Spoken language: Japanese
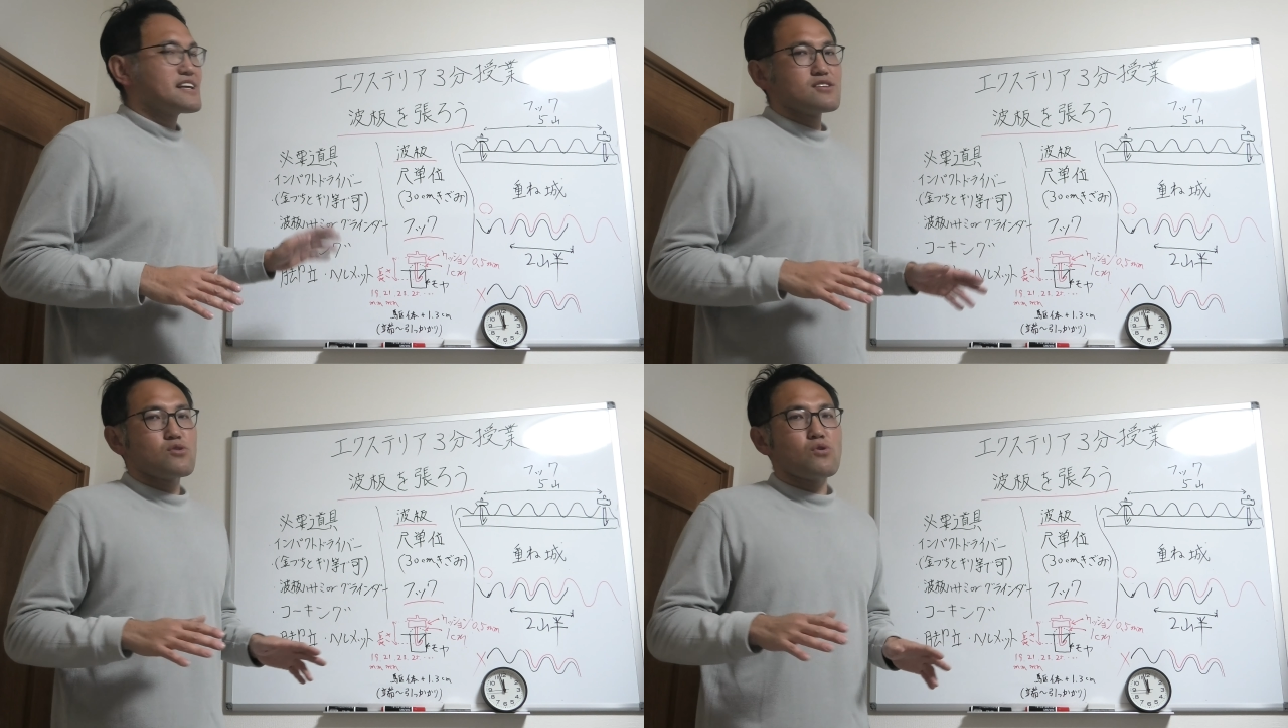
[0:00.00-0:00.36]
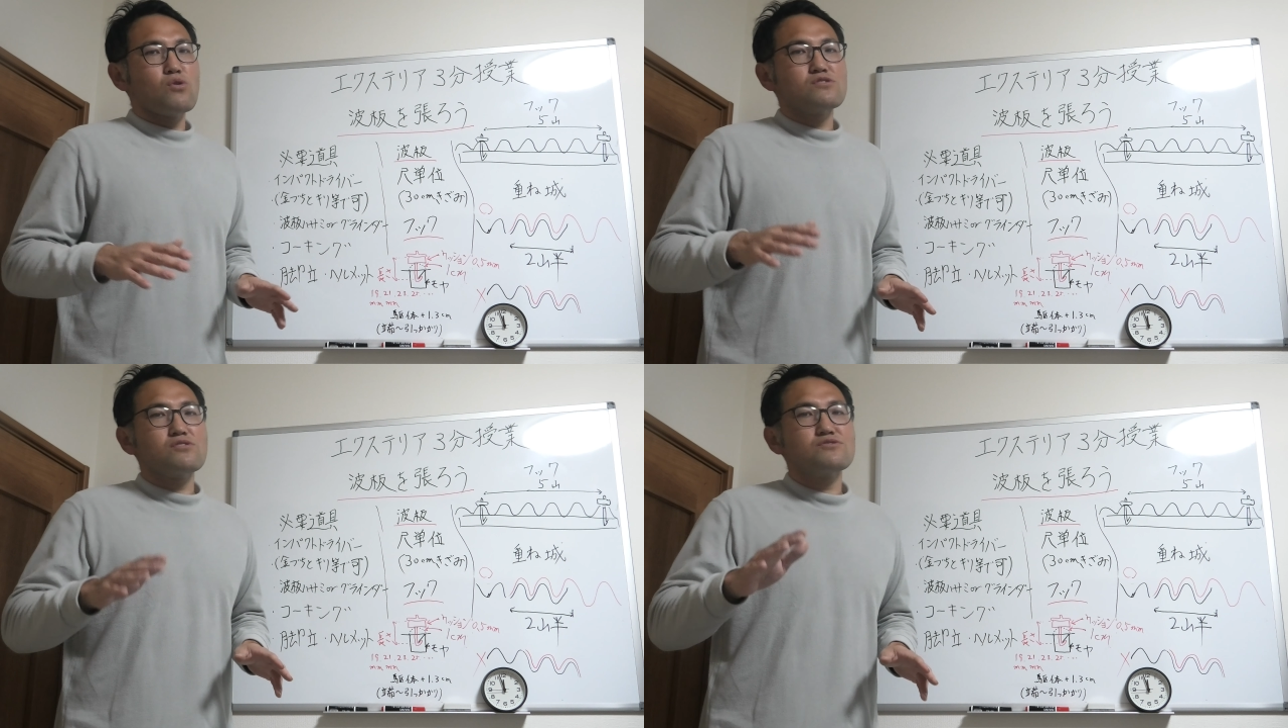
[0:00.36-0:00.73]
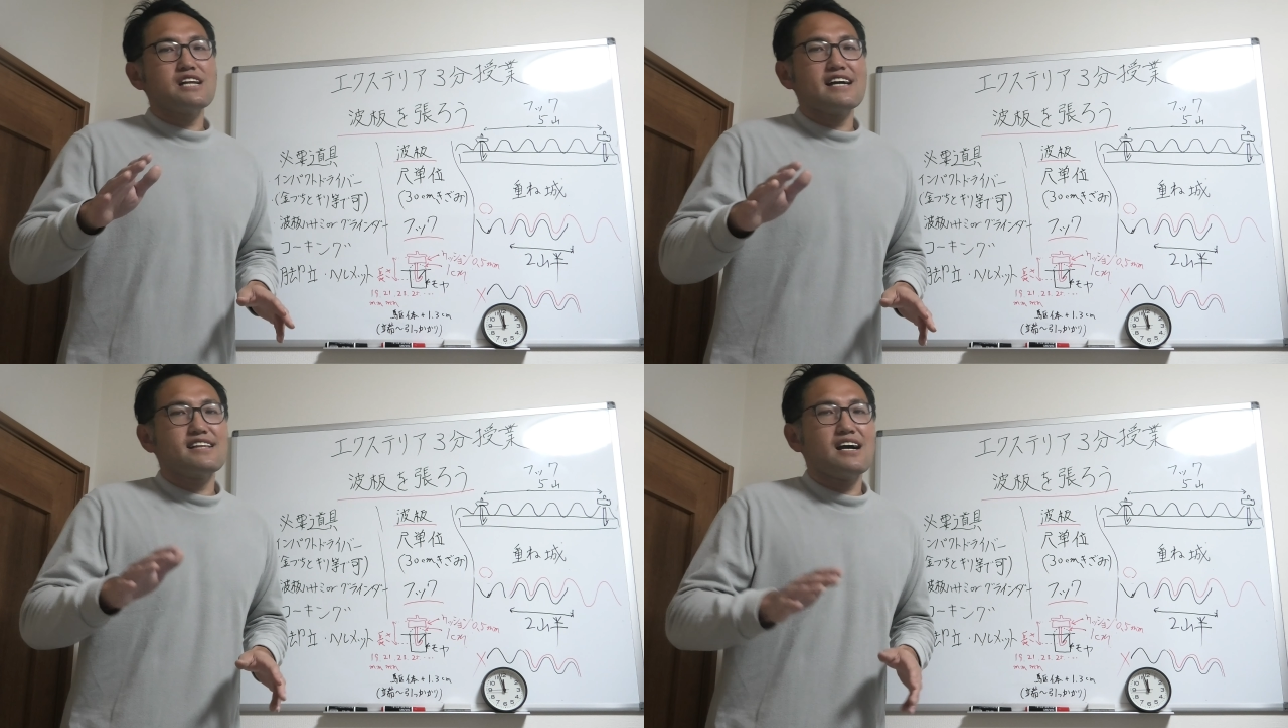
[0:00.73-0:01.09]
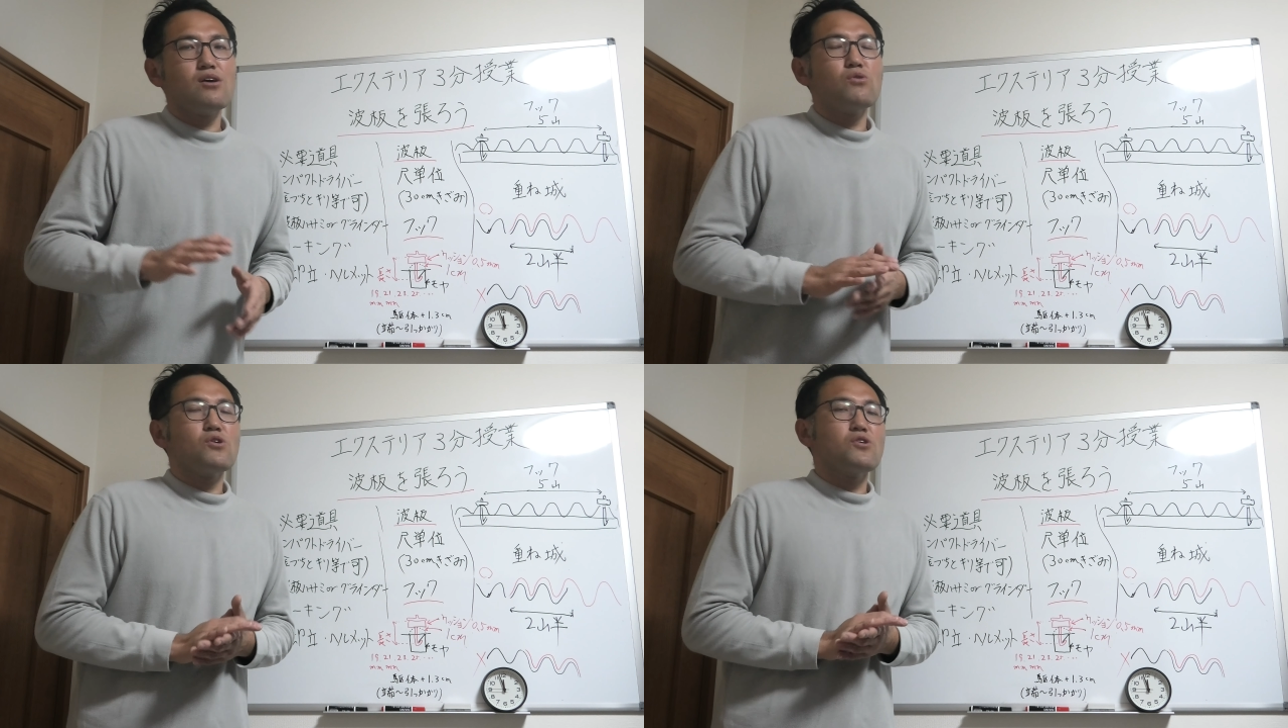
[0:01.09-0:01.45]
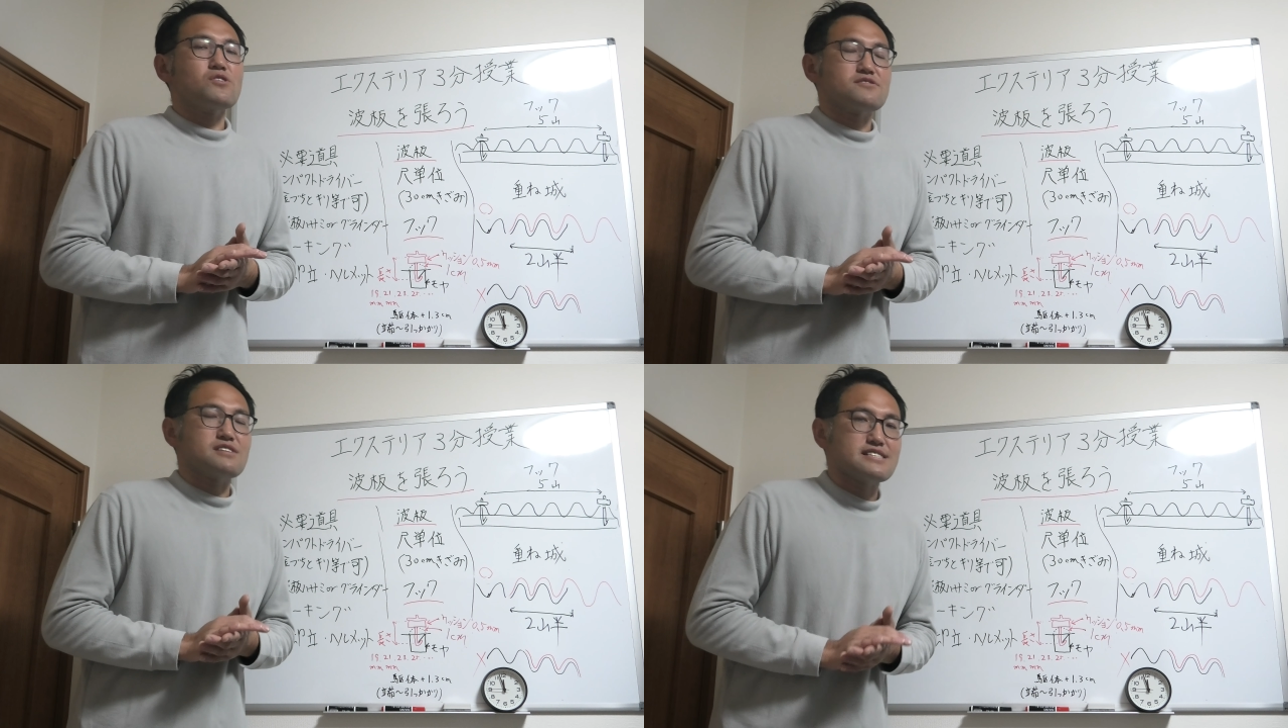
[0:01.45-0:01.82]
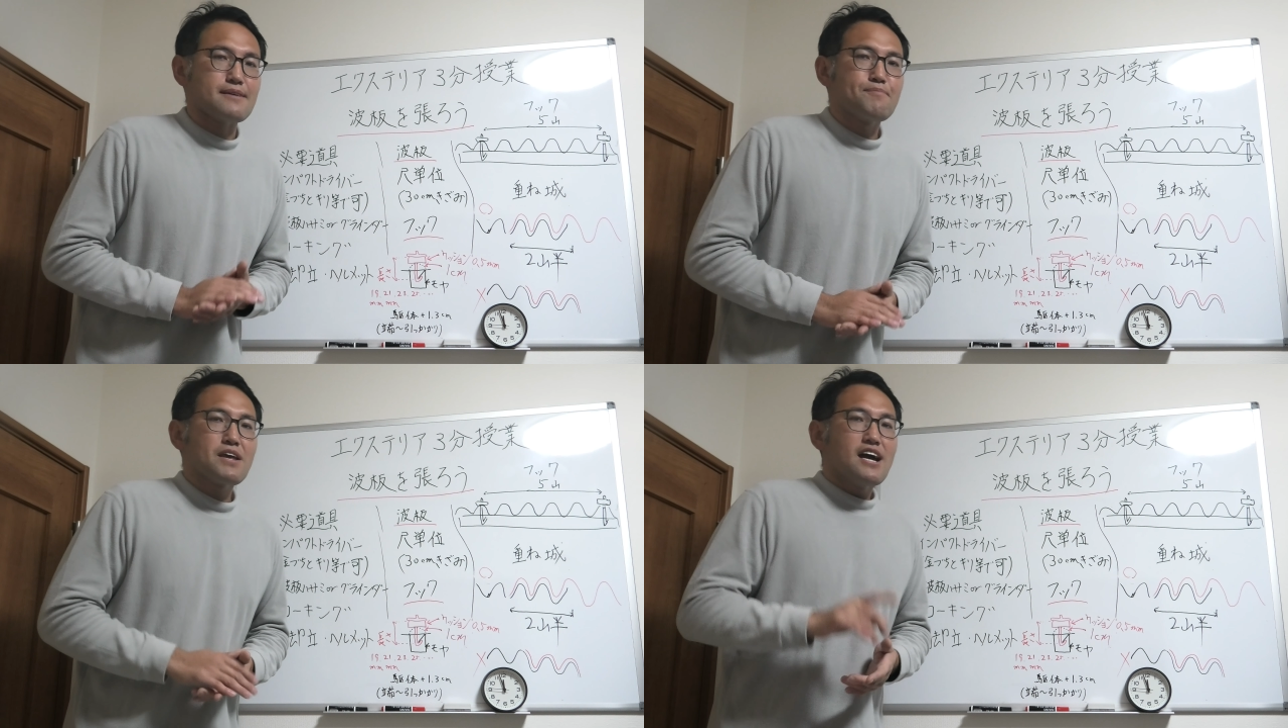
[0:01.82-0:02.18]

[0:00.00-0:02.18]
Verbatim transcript: 電動工具のグラインダーをご用意ください。